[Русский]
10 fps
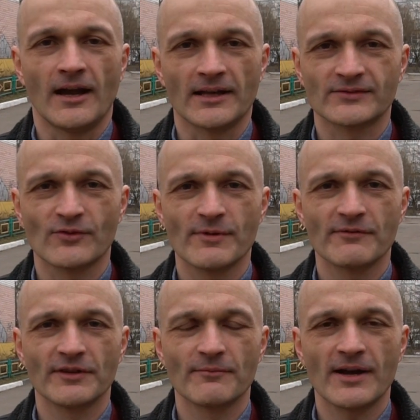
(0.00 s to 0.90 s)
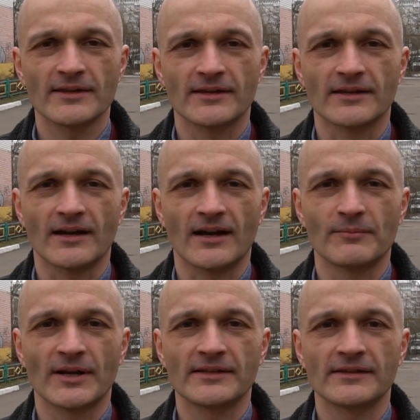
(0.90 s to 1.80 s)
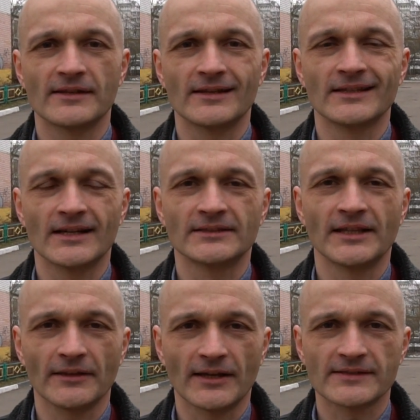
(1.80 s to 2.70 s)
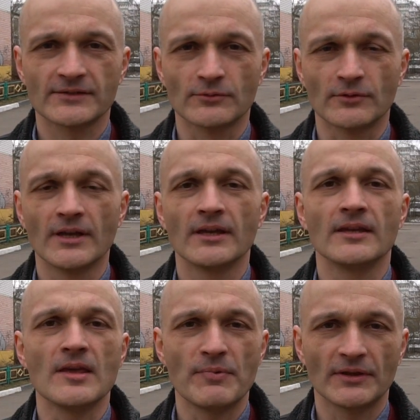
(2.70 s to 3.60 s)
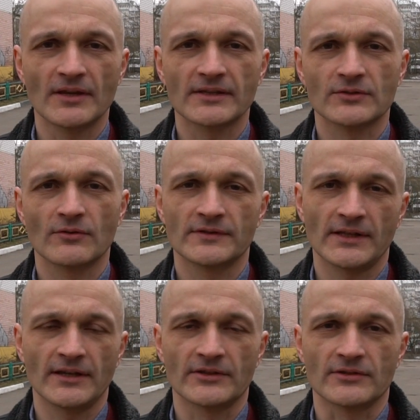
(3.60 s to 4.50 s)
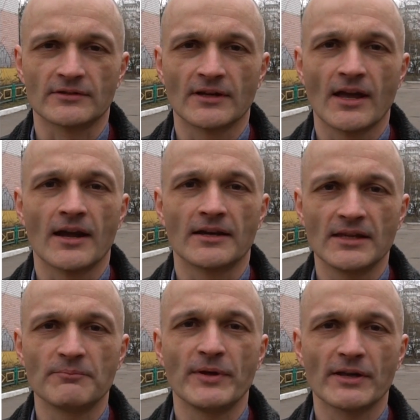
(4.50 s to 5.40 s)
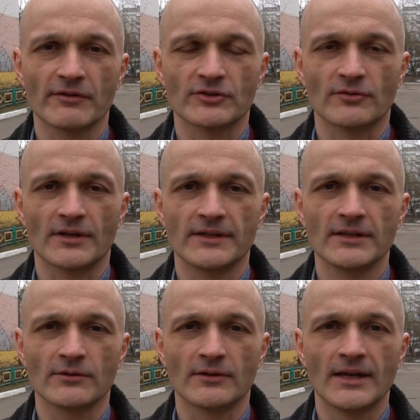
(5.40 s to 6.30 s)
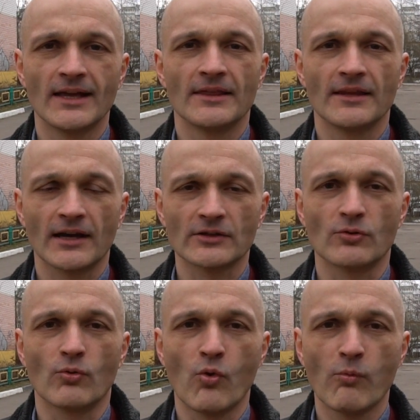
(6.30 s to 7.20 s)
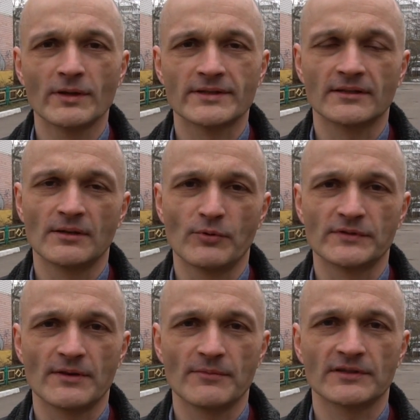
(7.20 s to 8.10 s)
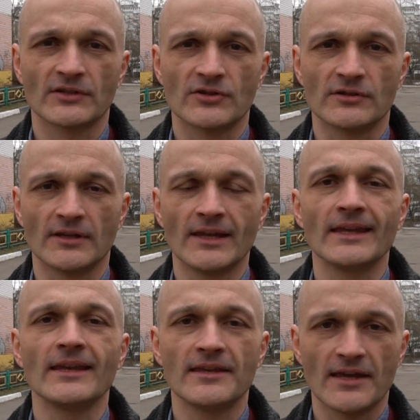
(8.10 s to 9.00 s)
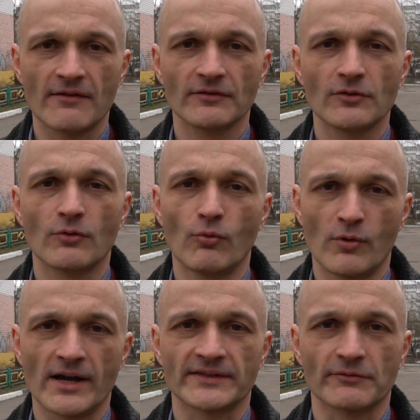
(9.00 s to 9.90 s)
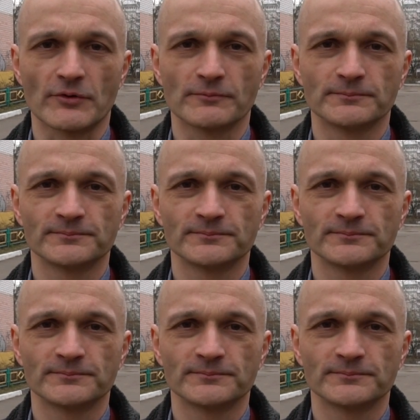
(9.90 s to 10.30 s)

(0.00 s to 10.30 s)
Особое внимание обратите на 13 и 15 задачи, где первое, что я делаю, нахожу область допустимых значений и явно ее указываю.